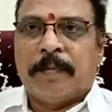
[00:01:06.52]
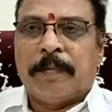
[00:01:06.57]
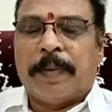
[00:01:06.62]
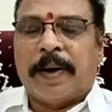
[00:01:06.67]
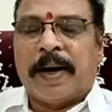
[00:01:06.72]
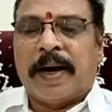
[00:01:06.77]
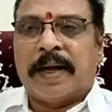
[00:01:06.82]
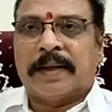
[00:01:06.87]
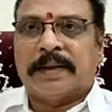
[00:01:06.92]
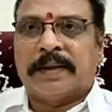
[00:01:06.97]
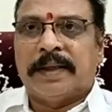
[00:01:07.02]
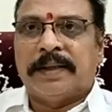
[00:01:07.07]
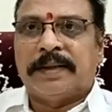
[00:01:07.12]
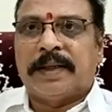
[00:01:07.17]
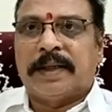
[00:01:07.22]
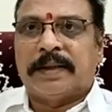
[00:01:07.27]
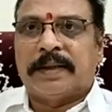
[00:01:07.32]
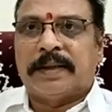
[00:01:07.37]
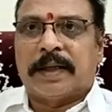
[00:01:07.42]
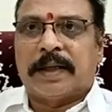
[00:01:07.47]
భారతీయ
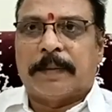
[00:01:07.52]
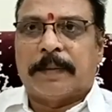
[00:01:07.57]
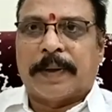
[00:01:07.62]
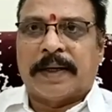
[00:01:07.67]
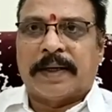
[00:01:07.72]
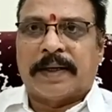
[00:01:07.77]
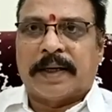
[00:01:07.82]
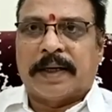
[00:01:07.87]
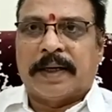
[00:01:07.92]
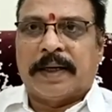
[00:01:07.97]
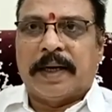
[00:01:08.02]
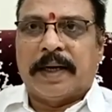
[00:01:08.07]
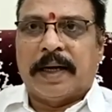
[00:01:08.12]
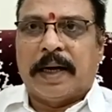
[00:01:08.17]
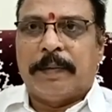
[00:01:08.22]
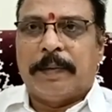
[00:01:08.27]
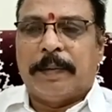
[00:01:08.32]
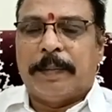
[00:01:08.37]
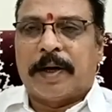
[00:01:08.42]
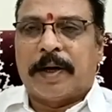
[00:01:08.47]
జనతా పార్టీ
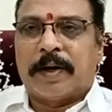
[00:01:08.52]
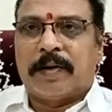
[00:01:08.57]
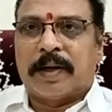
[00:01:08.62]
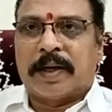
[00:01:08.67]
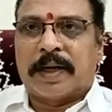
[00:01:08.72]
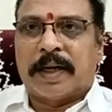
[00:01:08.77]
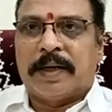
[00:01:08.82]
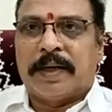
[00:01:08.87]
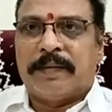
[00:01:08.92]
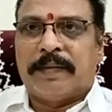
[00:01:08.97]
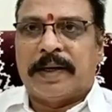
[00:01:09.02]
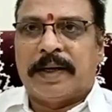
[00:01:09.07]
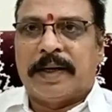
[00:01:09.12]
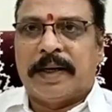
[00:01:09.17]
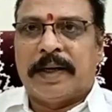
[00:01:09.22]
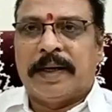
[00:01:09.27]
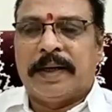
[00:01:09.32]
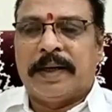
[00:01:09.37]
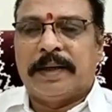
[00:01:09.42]
అభిమానులు కానివ్వండి